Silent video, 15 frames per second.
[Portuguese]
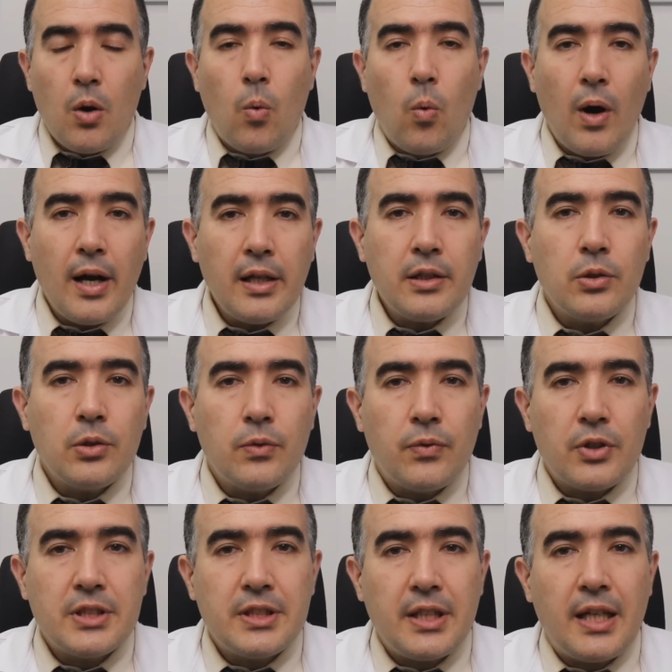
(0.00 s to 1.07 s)
Quando
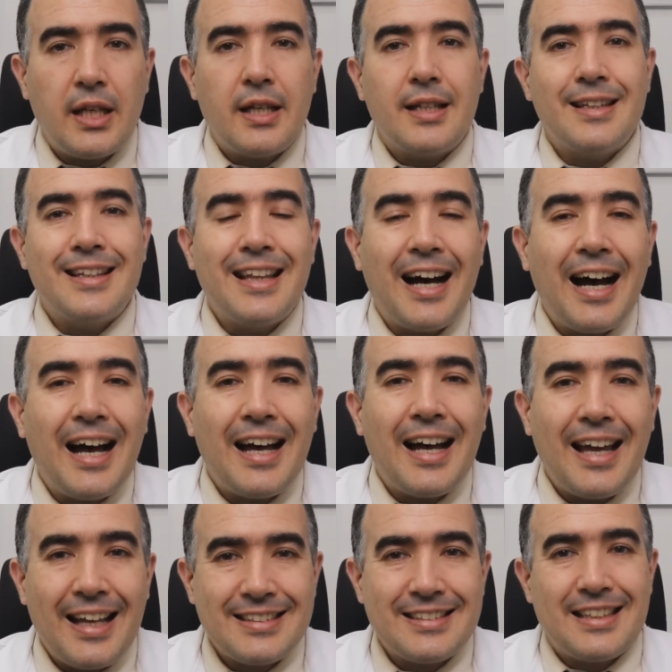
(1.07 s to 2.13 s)
você dá
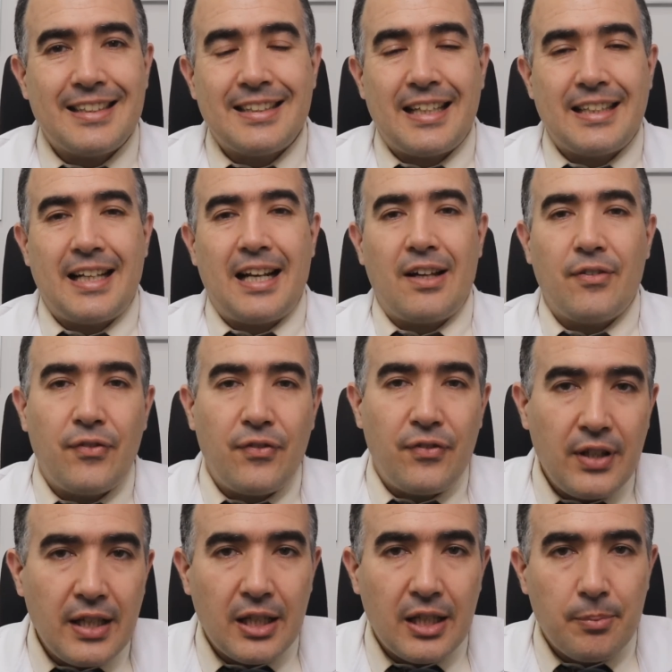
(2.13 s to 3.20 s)
essa
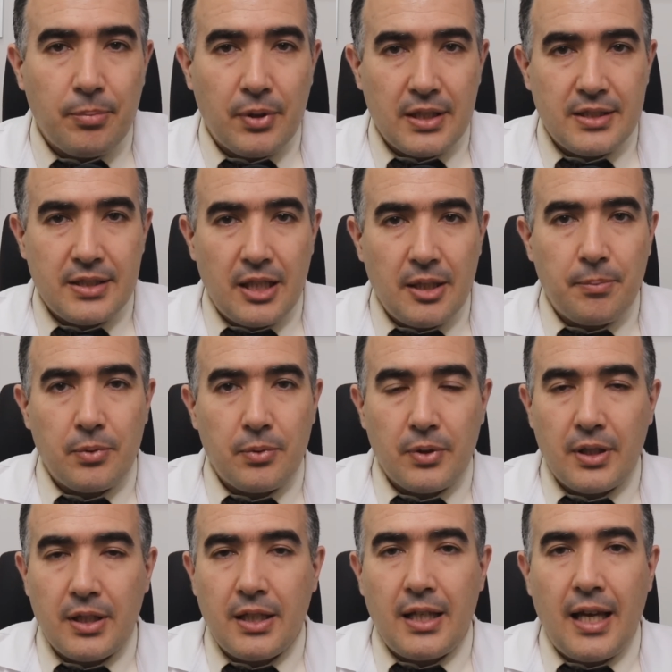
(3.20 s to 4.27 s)
tadalafila, por
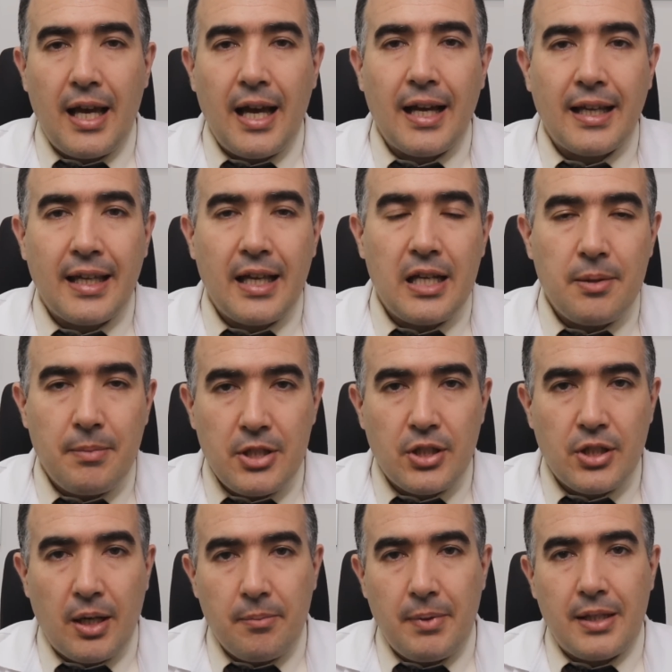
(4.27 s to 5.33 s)
exemplo, que é aquele
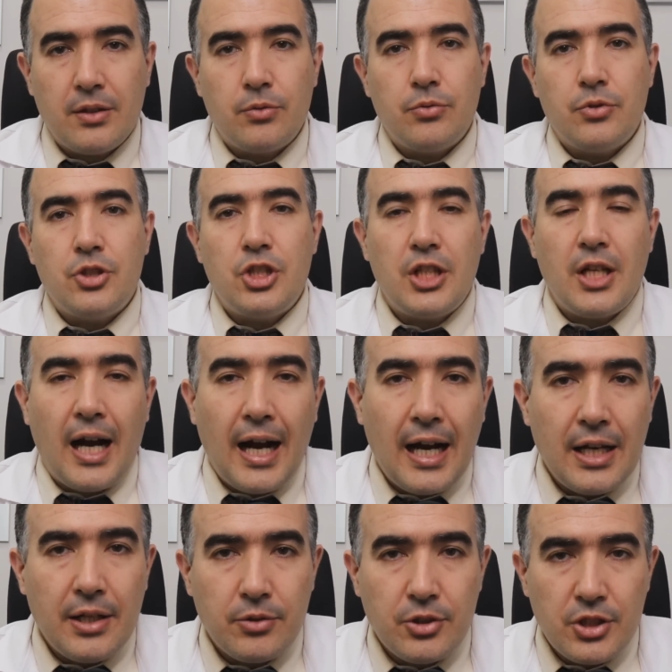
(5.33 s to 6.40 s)
medicamento
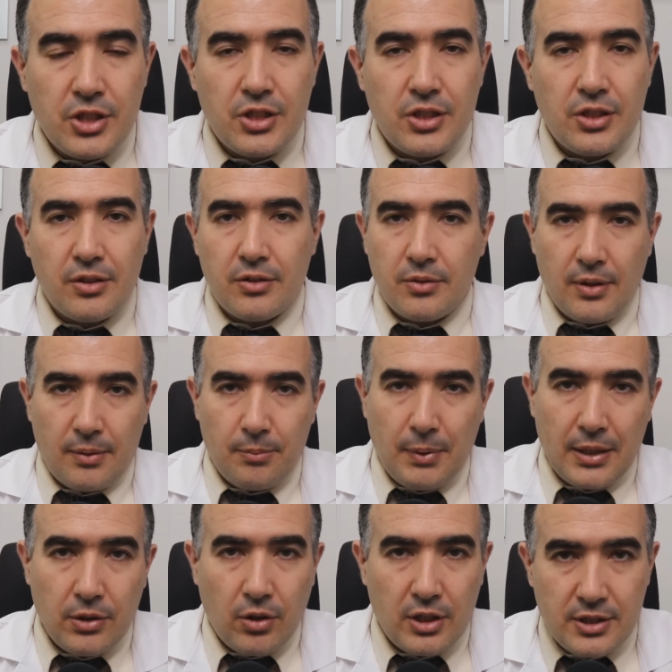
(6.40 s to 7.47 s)
diário de,
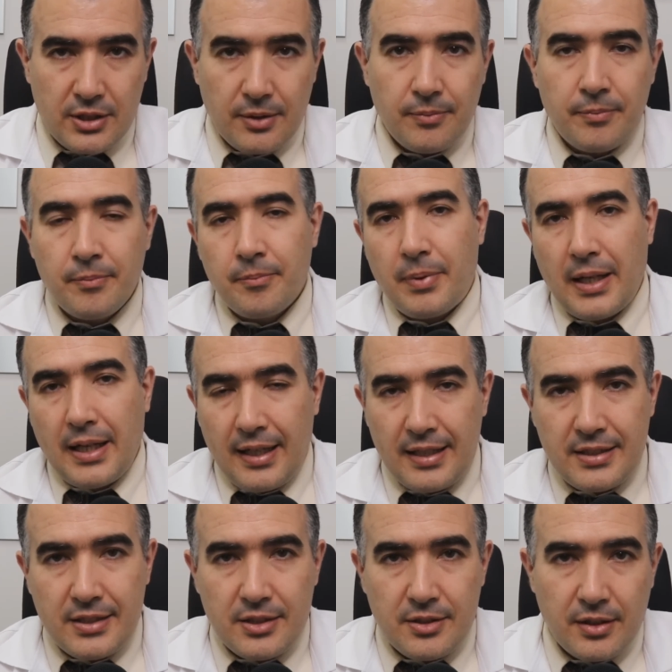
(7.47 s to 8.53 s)
numa dose para
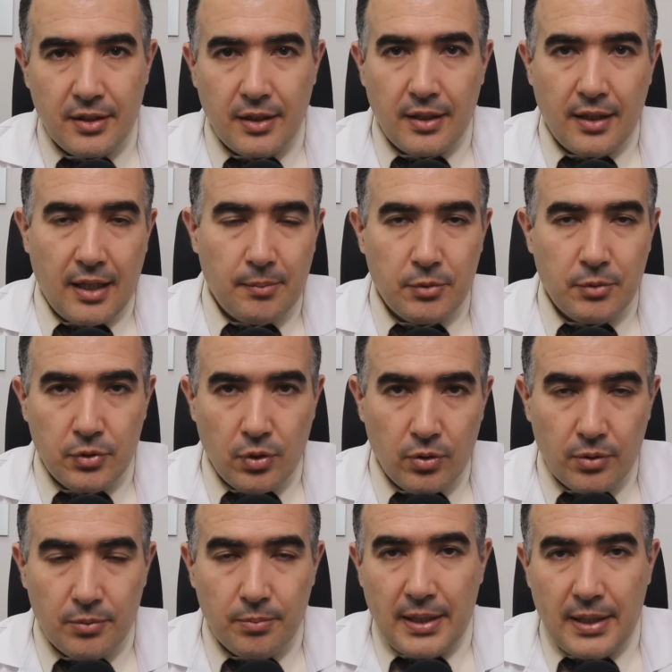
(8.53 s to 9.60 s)
esses
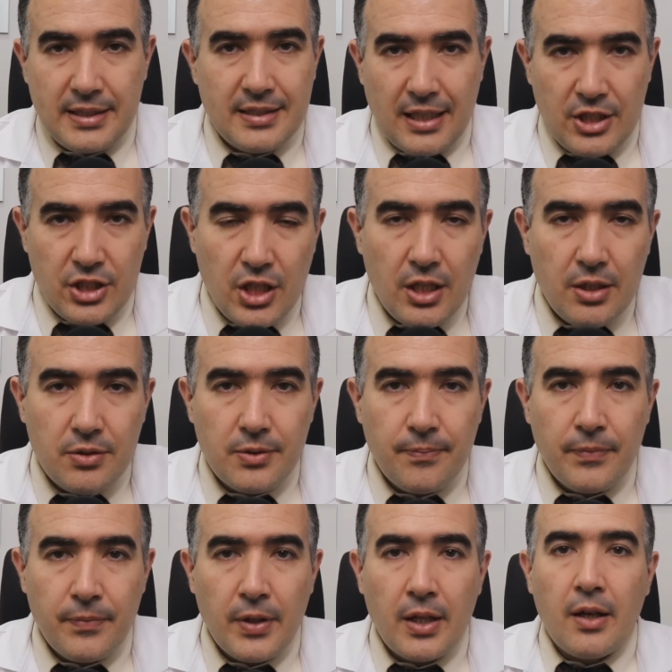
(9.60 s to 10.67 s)
camundou para esses ratinhos,
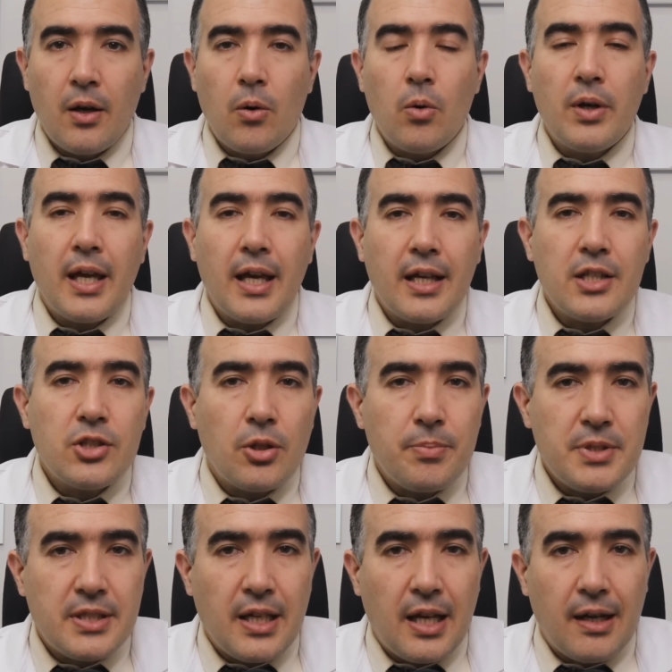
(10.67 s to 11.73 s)
o que que se
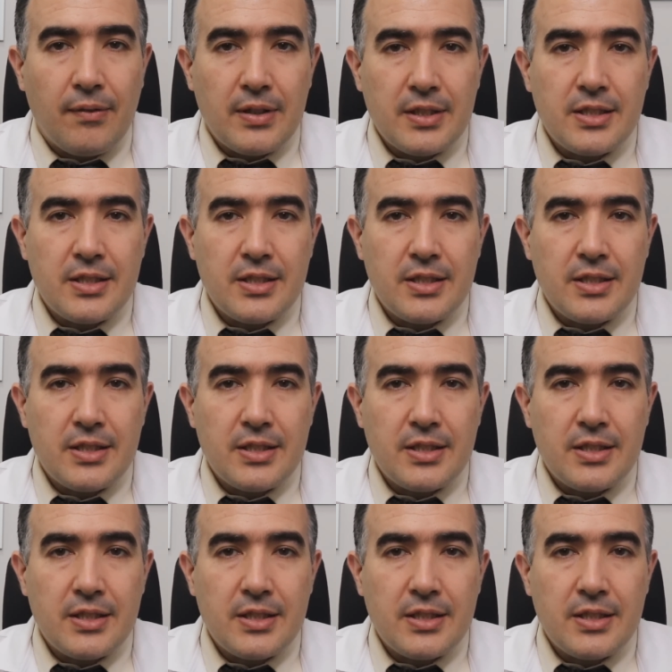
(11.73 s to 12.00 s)
observa?